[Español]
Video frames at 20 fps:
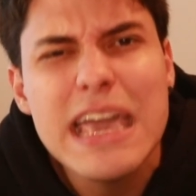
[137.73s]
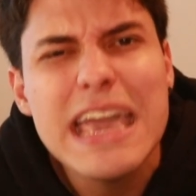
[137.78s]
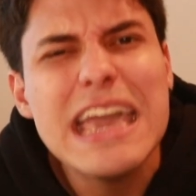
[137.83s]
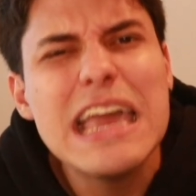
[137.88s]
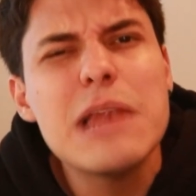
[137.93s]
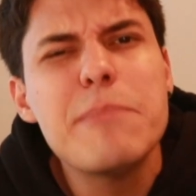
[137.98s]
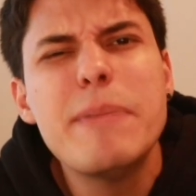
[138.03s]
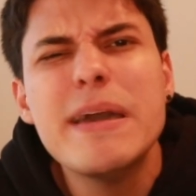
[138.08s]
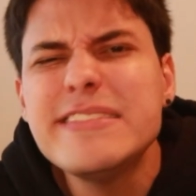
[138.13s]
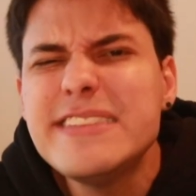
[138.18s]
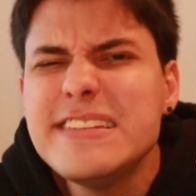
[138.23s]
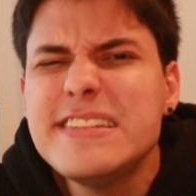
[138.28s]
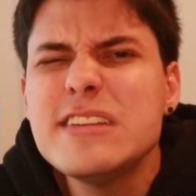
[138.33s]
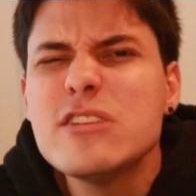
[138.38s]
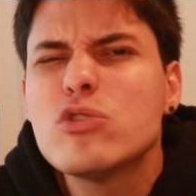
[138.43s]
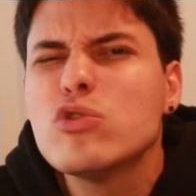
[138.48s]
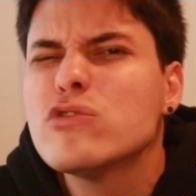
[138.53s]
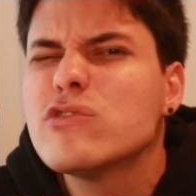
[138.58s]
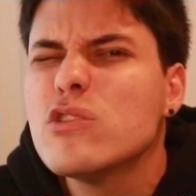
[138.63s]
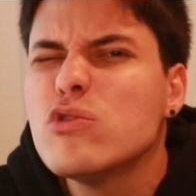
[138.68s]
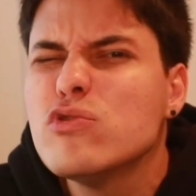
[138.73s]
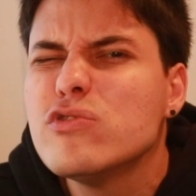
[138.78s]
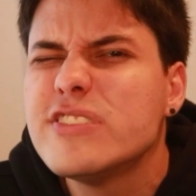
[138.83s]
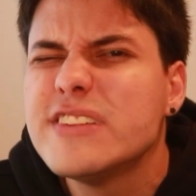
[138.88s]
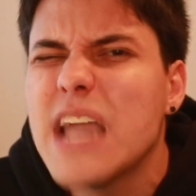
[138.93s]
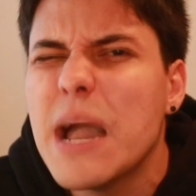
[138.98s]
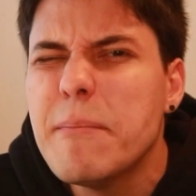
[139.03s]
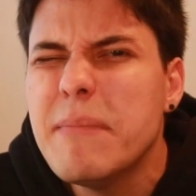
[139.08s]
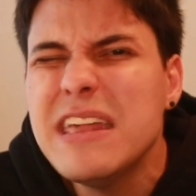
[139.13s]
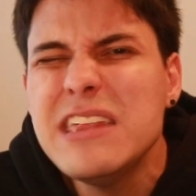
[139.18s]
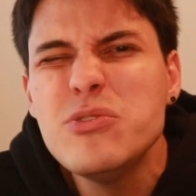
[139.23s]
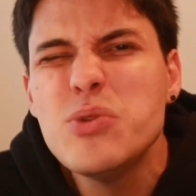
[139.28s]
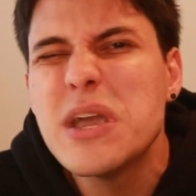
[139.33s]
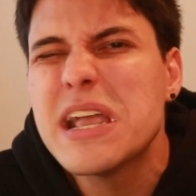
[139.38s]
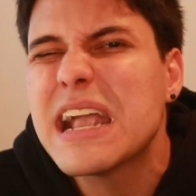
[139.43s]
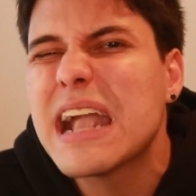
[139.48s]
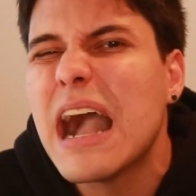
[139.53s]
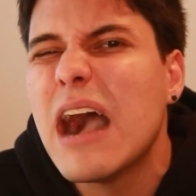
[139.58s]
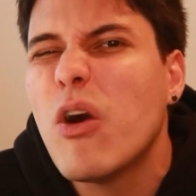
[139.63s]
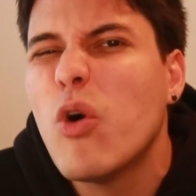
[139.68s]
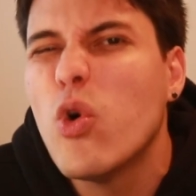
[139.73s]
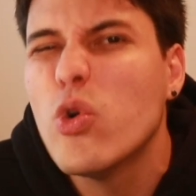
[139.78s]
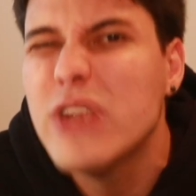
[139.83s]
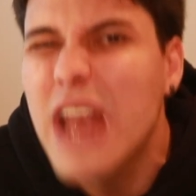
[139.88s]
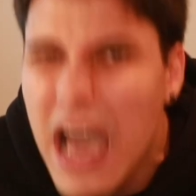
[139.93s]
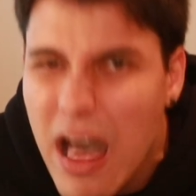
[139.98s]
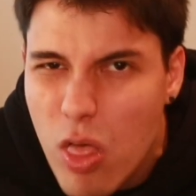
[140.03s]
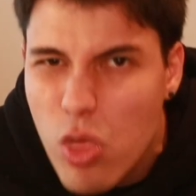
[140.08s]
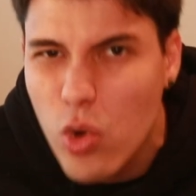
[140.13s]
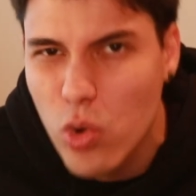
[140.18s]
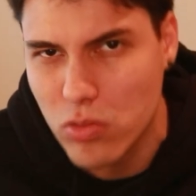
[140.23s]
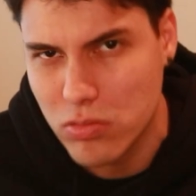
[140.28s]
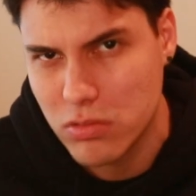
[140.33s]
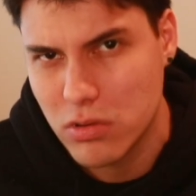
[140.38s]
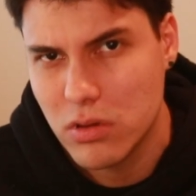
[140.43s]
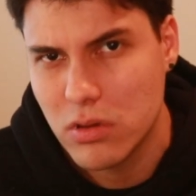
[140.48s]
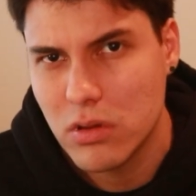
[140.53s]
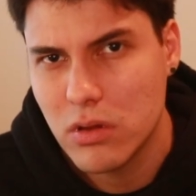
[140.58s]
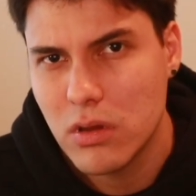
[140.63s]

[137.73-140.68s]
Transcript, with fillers: El Betis incluso lucía medio encajonado,